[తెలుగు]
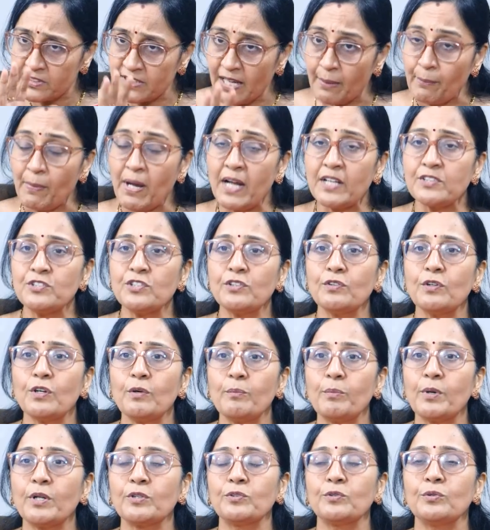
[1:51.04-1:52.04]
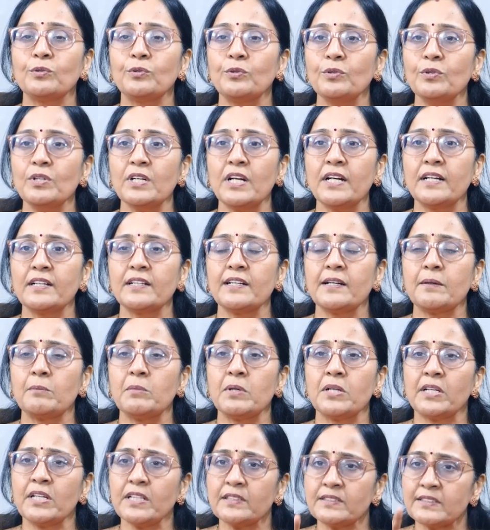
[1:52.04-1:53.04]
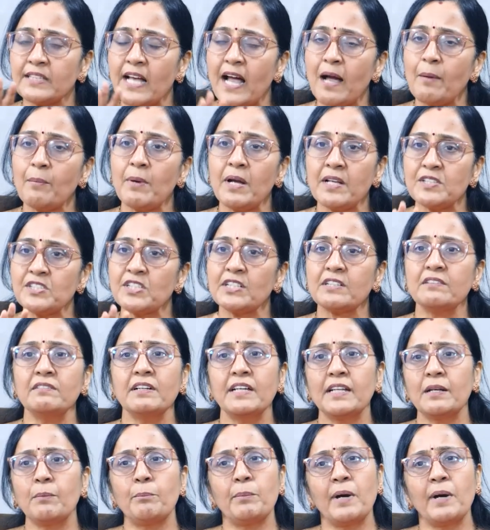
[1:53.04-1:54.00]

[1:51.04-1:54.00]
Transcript: సమాజంలో బ్రతుకుతున్నాడు కాబట్టి సామాజికమైన